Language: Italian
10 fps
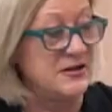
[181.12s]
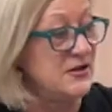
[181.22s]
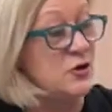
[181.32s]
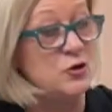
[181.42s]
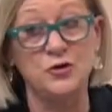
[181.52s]
l'ha
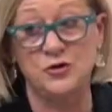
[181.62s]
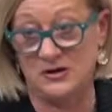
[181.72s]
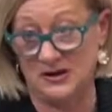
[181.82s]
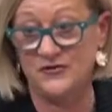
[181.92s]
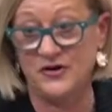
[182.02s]
tradotto
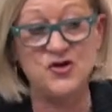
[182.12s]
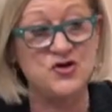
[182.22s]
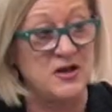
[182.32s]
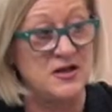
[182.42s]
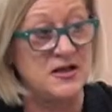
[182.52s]
dal
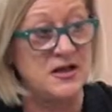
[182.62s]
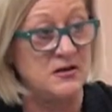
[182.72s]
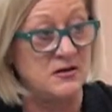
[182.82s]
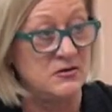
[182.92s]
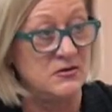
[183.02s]

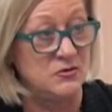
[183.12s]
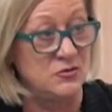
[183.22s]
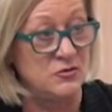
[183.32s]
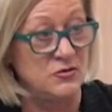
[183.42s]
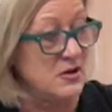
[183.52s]
francese
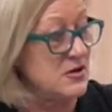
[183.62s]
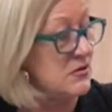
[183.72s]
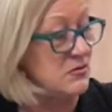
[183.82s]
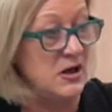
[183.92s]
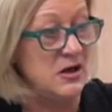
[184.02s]
tutto da
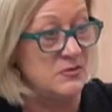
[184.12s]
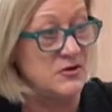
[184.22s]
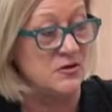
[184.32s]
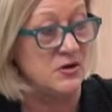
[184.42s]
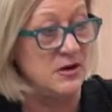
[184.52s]
sola sì,
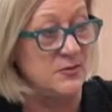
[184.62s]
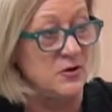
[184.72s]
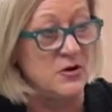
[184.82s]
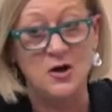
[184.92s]
questo certo, libro,